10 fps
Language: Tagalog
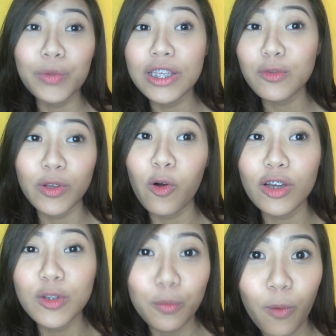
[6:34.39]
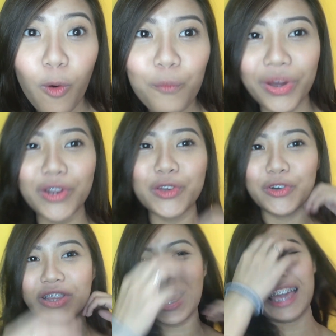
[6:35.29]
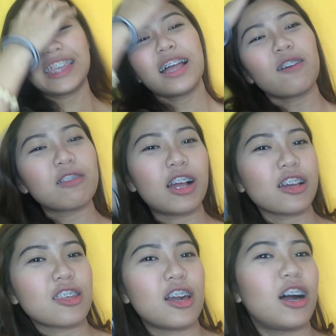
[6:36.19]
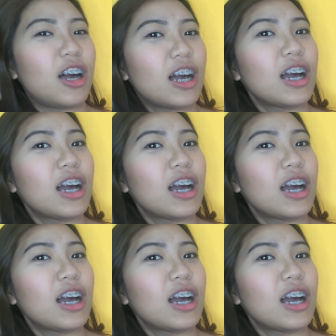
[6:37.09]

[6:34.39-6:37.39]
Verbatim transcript: Please, wag niyo kayo sumbong Pero yun nga, hinak ko lang siya.